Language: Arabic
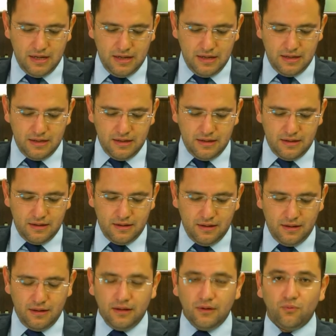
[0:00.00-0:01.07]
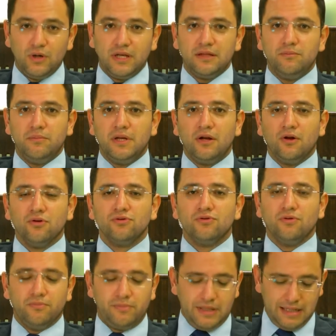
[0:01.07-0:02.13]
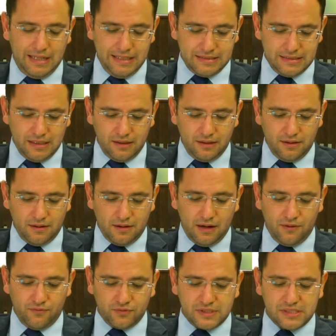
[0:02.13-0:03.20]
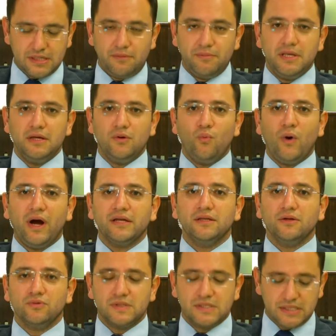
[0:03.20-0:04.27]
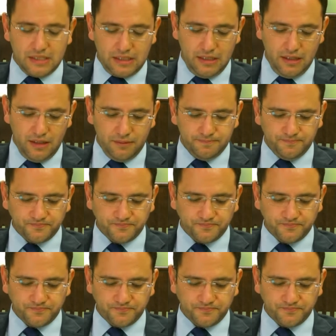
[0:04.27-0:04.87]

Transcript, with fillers: اللي ولد بلندن ب 3 ايار 1991